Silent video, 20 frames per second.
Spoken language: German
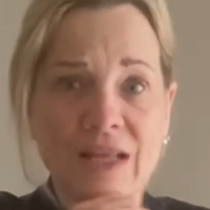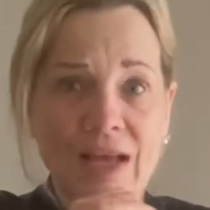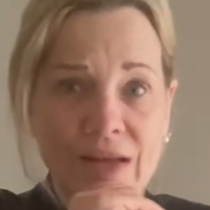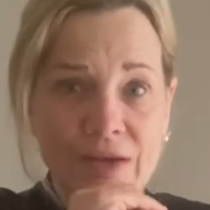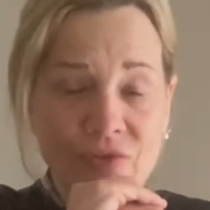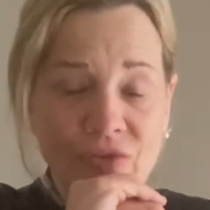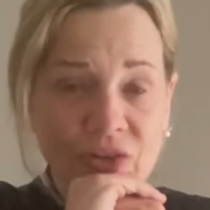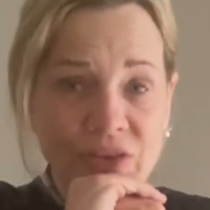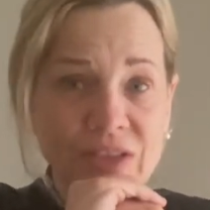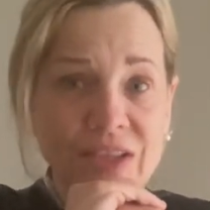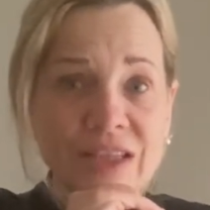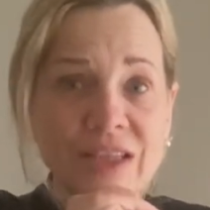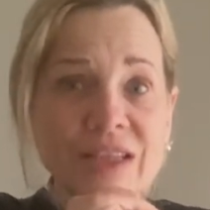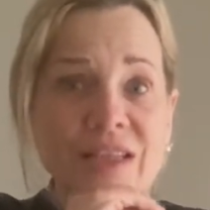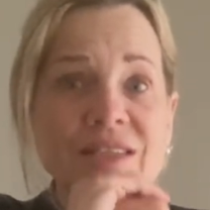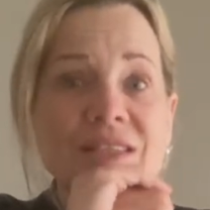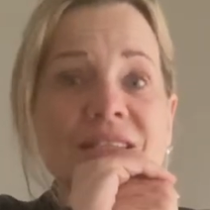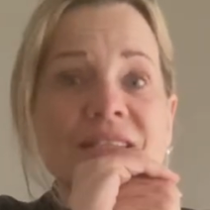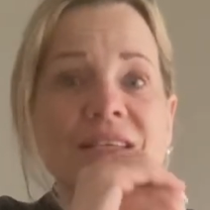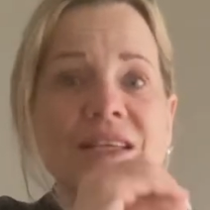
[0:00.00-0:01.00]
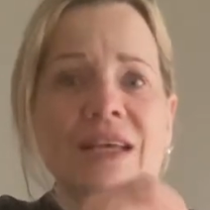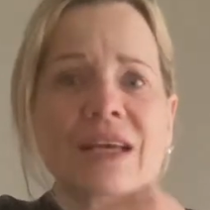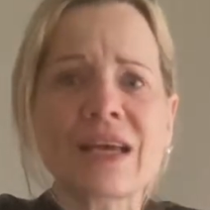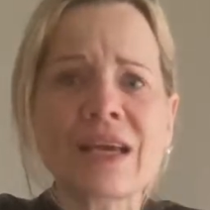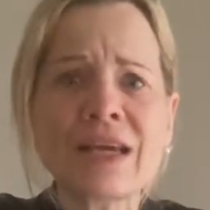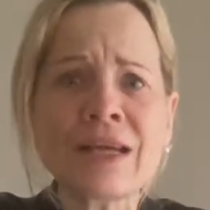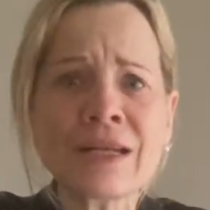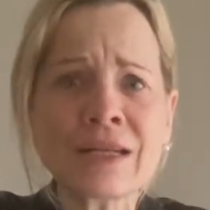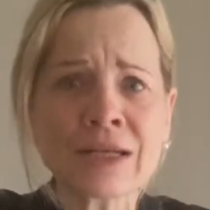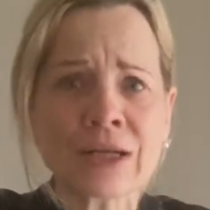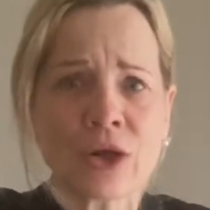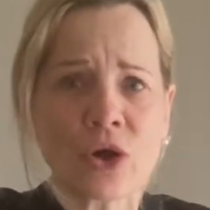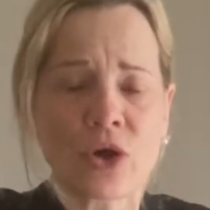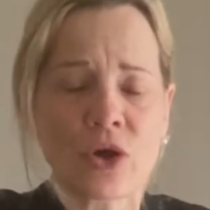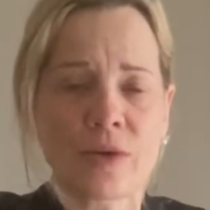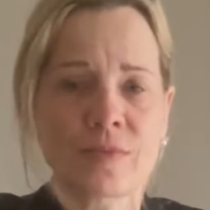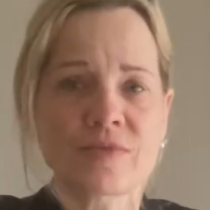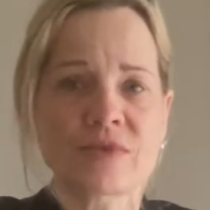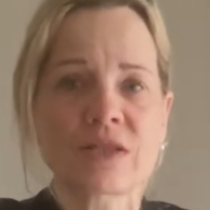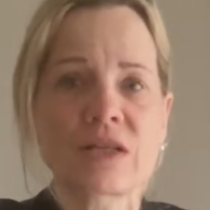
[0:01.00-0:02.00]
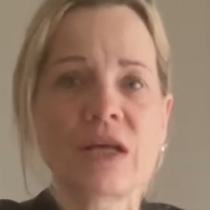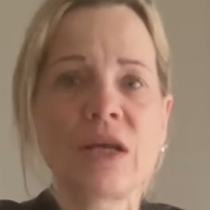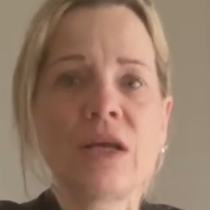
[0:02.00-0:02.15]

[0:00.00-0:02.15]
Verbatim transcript: einfach nicht ins Reden kommst?